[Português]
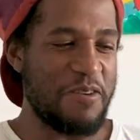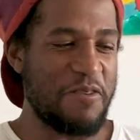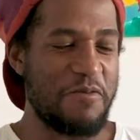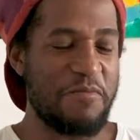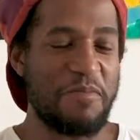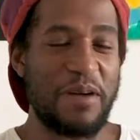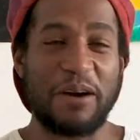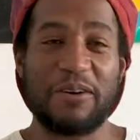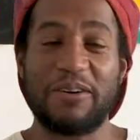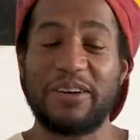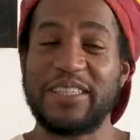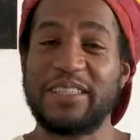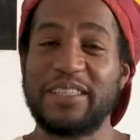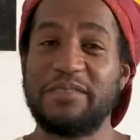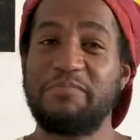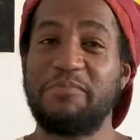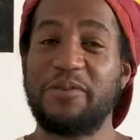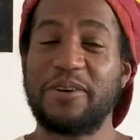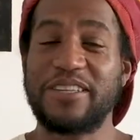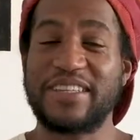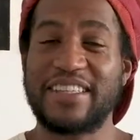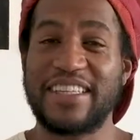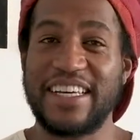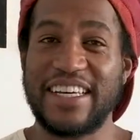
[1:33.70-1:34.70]
Uma coisa
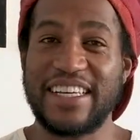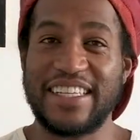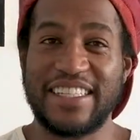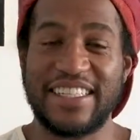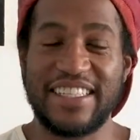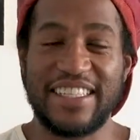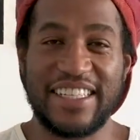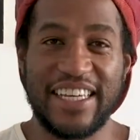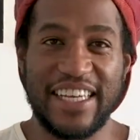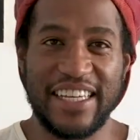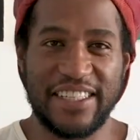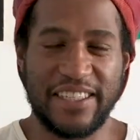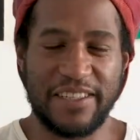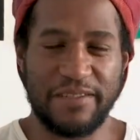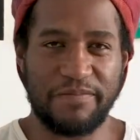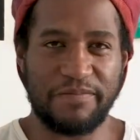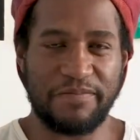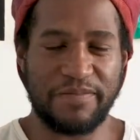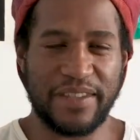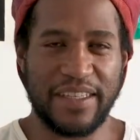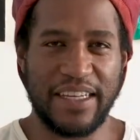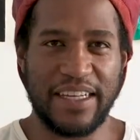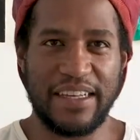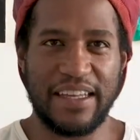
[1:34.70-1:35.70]
importante, gente,
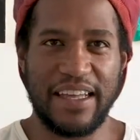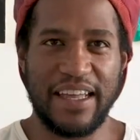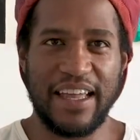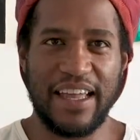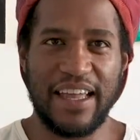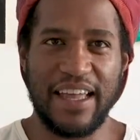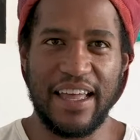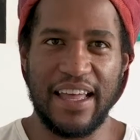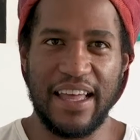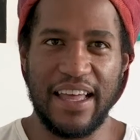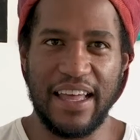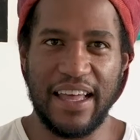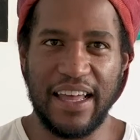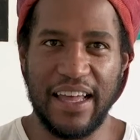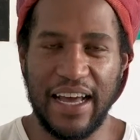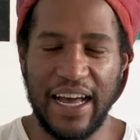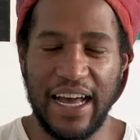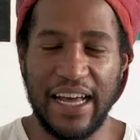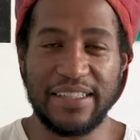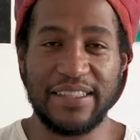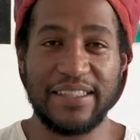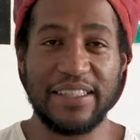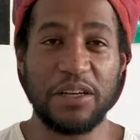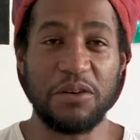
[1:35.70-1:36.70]
é,
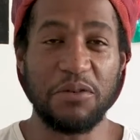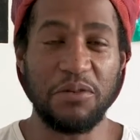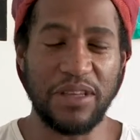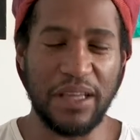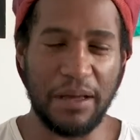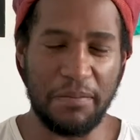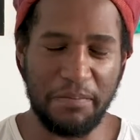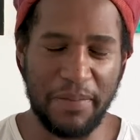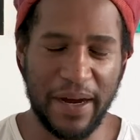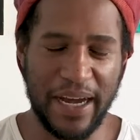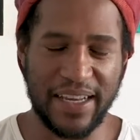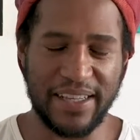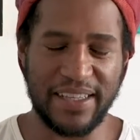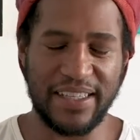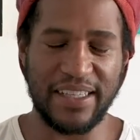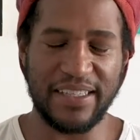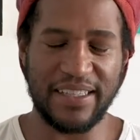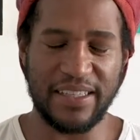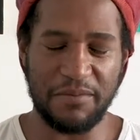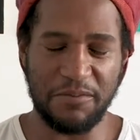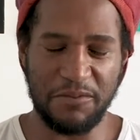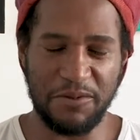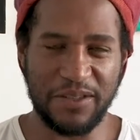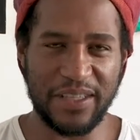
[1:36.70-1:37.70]
a segunda parte
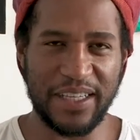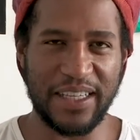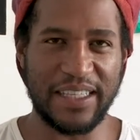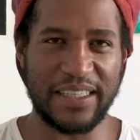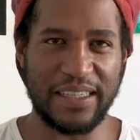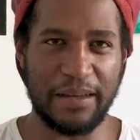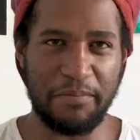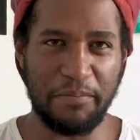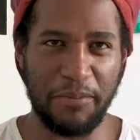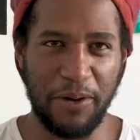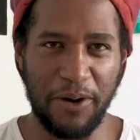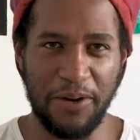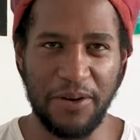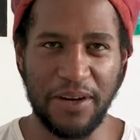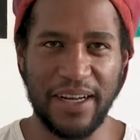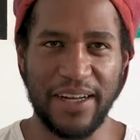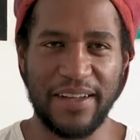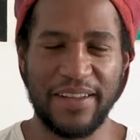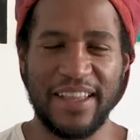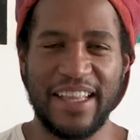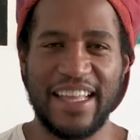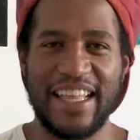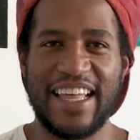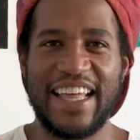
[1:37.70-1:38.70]
dessa música, dessa
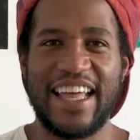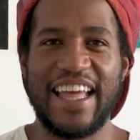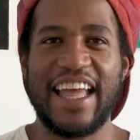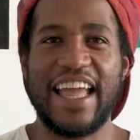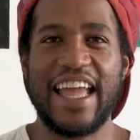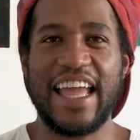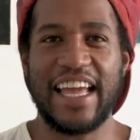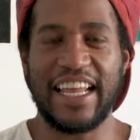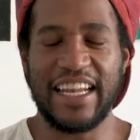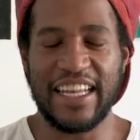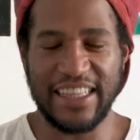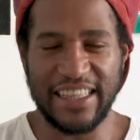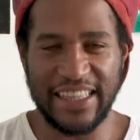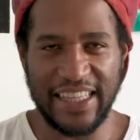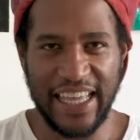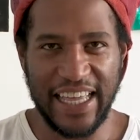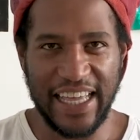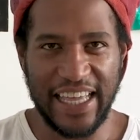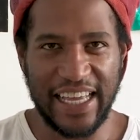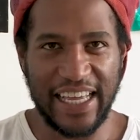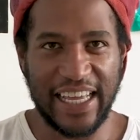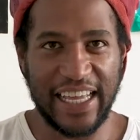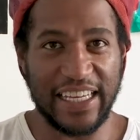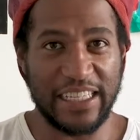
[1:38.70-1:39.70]
polca, ela
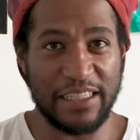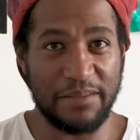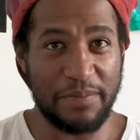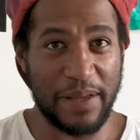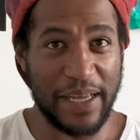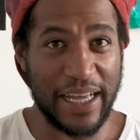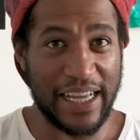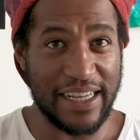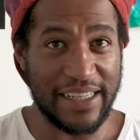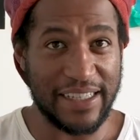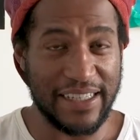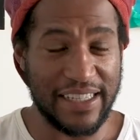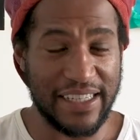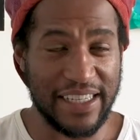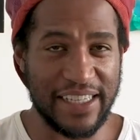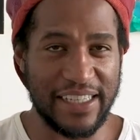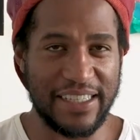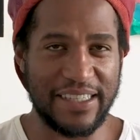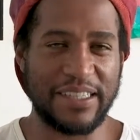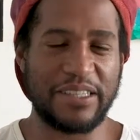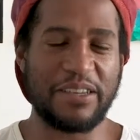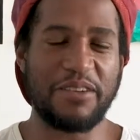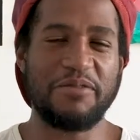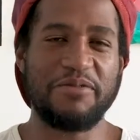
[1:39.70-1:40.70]
tem aquelas
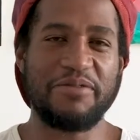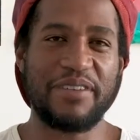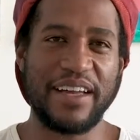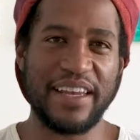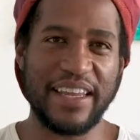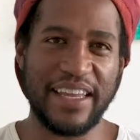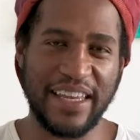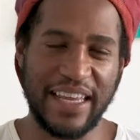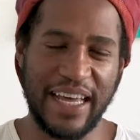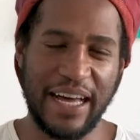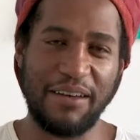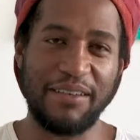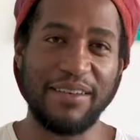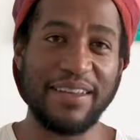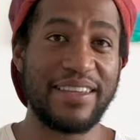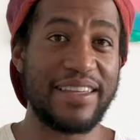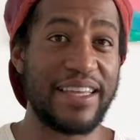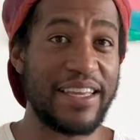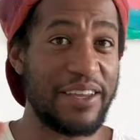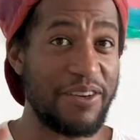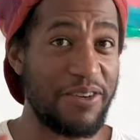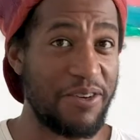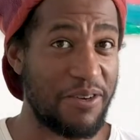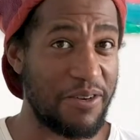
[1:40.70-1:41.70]
pegadinhas que eu falei na aula
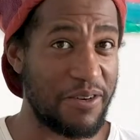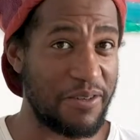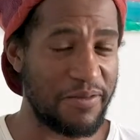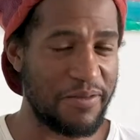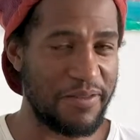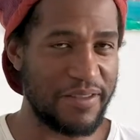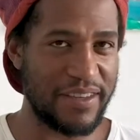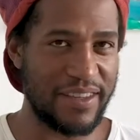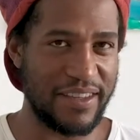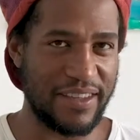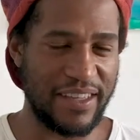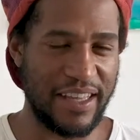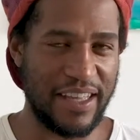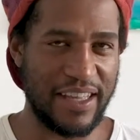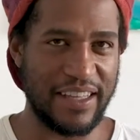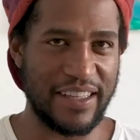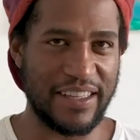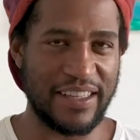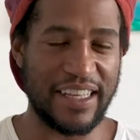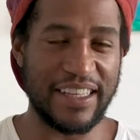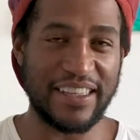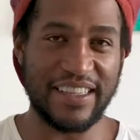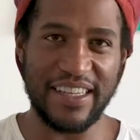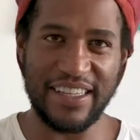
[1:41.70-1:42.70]
anterior, né?
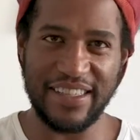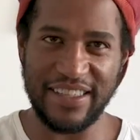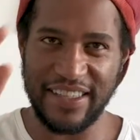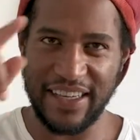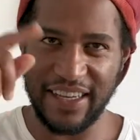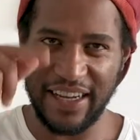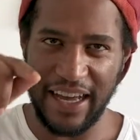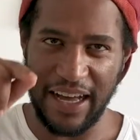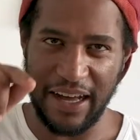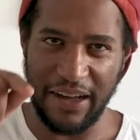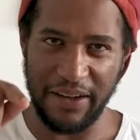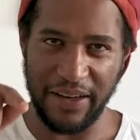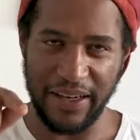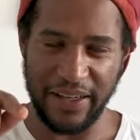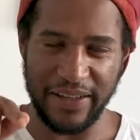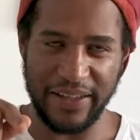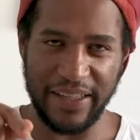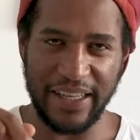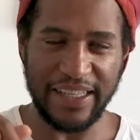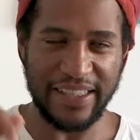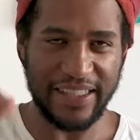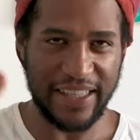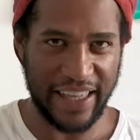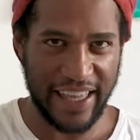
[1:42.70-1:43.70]
na terceira aula.
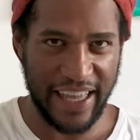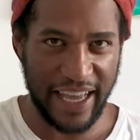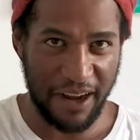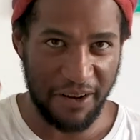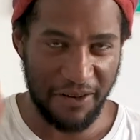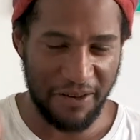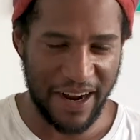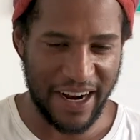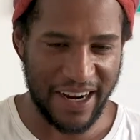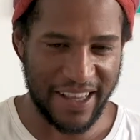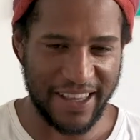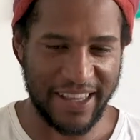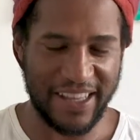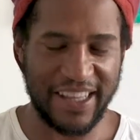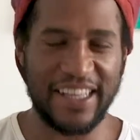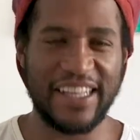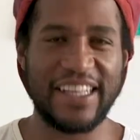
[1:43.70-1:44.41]
Essa aqui é a quarta.